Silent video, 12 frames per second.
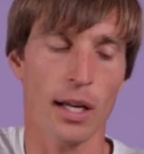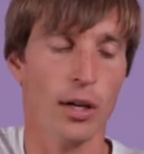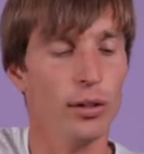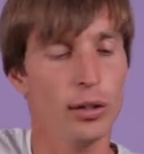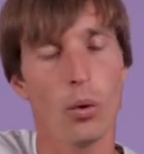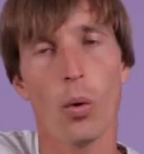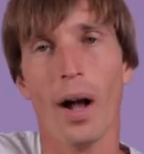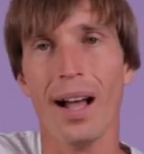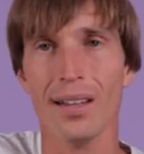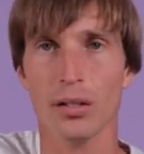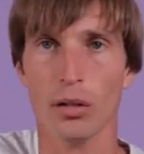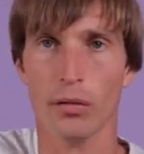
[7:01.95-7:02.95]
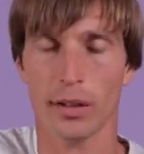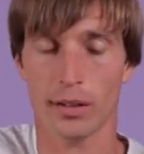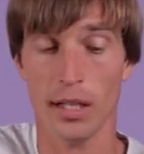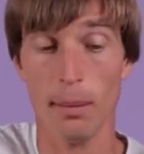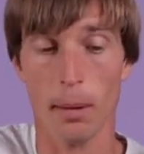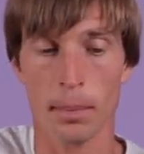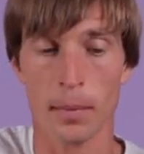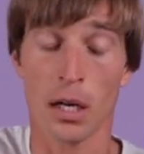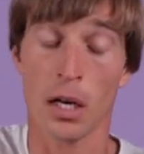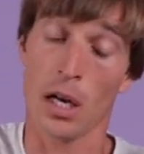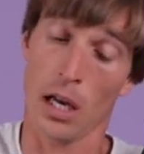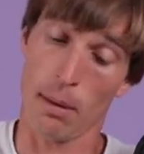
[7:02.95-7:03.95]
Et quand tu es au 1 120e,
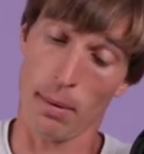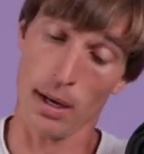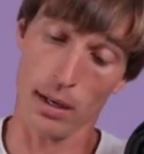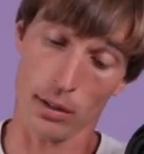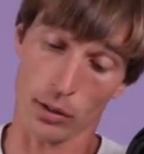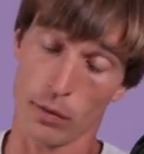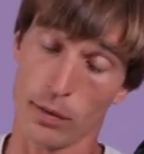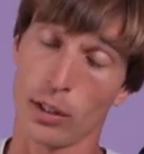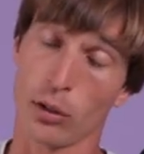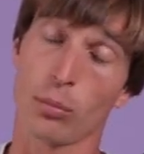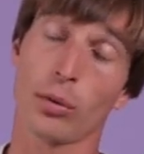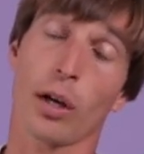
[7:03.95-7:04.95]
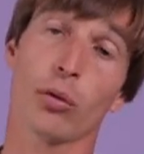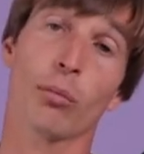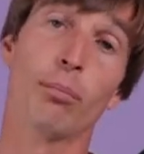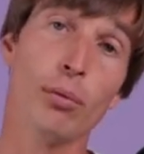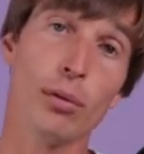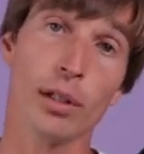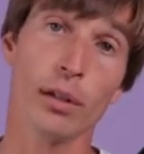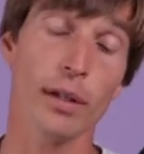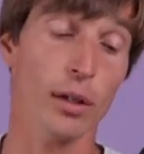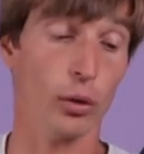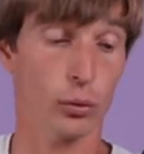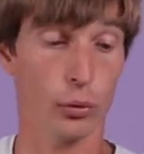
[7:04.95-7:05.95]
eh ben, tu as une vitesse d'obturation plus
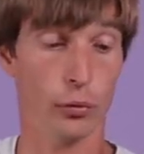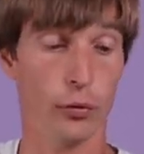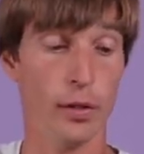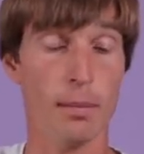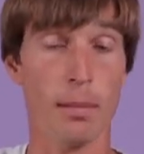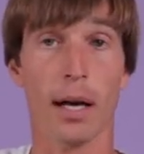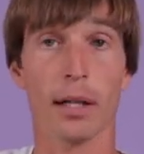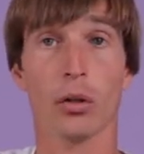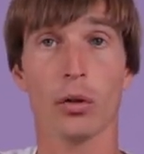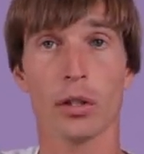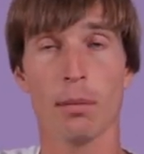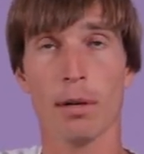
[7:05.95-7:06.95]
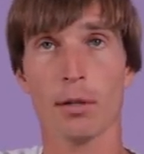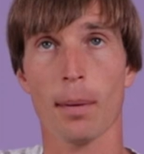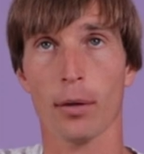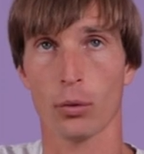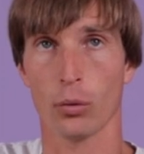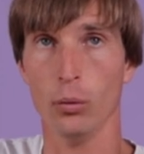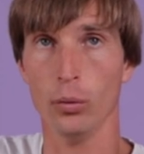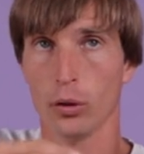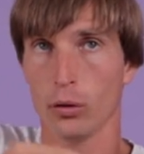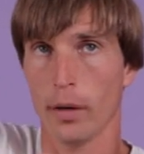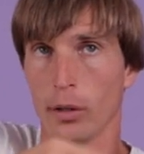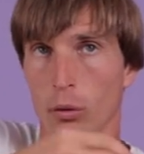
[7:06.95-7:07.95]
élevée quand tu filmes à 30 images par seconde et
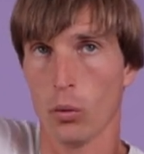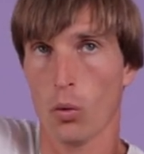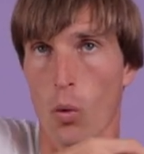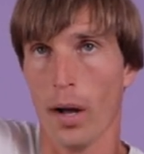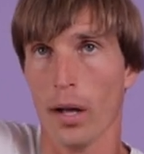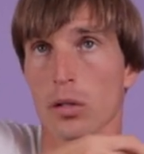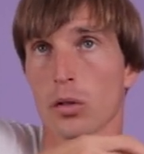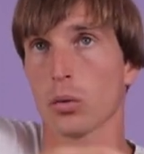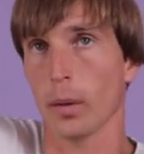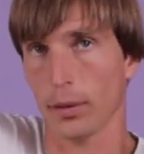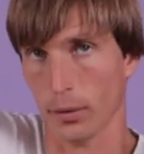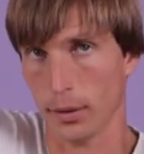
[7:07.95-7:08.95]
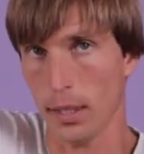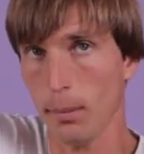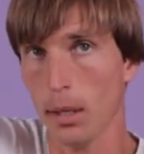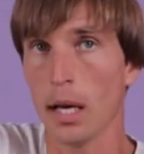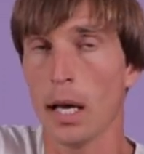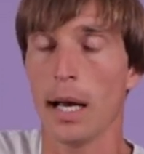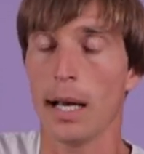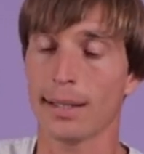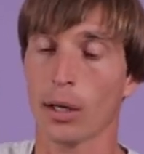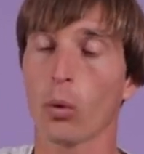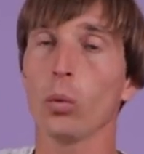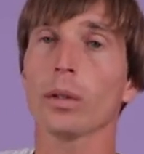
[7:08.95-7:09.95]
que tu vas être donc au 1 60e. Et
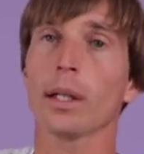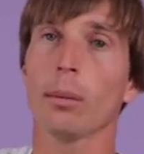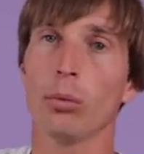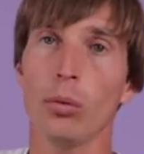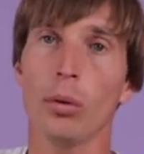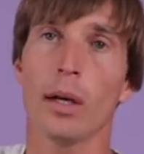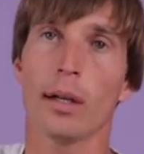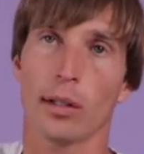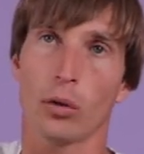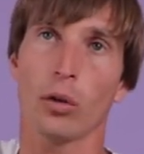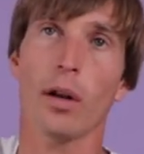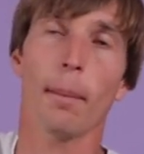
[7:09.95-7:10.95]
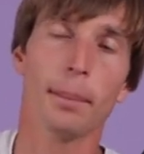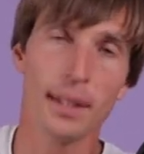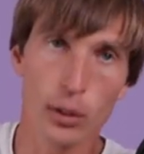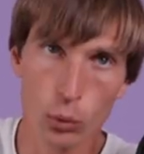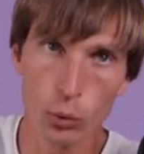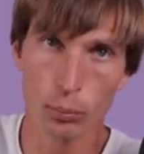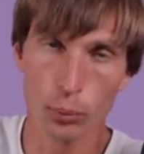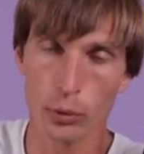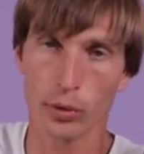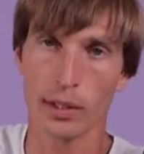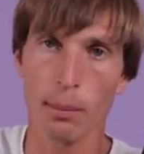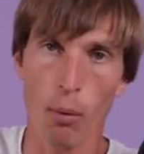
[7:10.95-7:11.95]
ça contribue, ça te donne un petit coup de
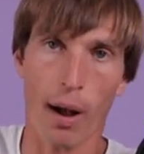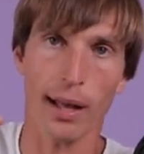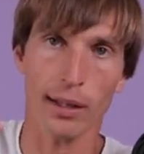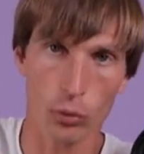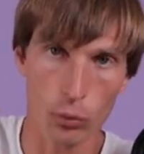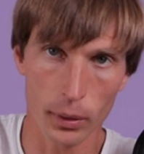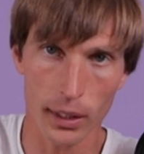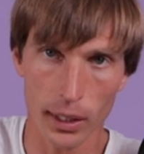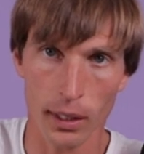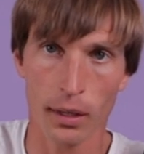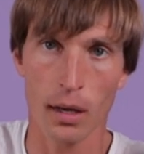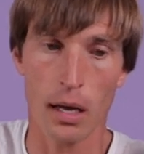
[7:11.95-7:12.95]
pouce aussi pour assombrir